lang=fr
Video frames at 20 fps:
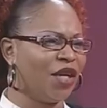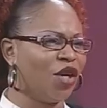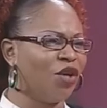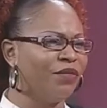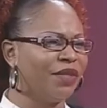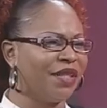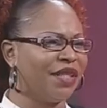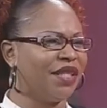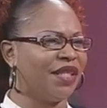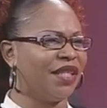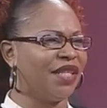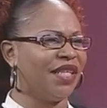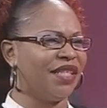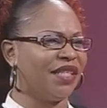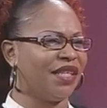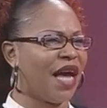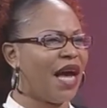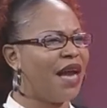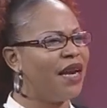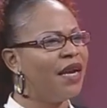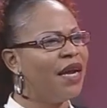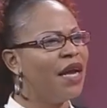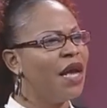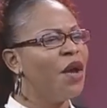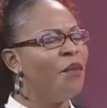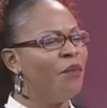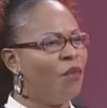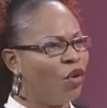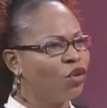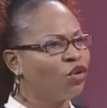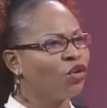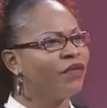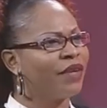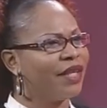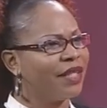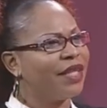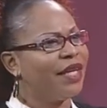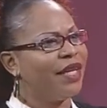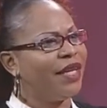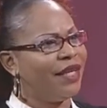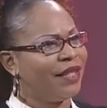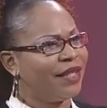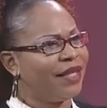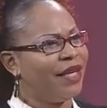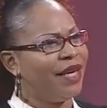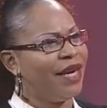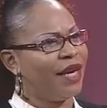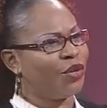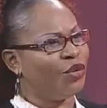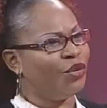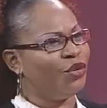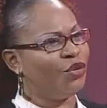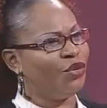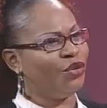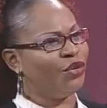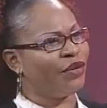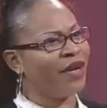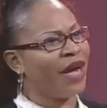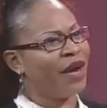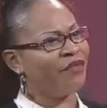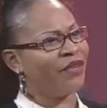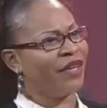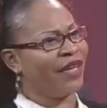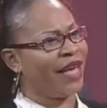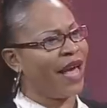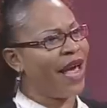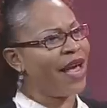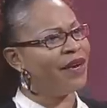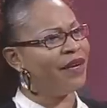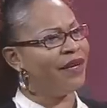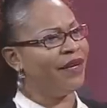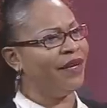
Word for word: comme si j'étais sale. on trouve que c'est la culture. Mais vous avez quand même lavé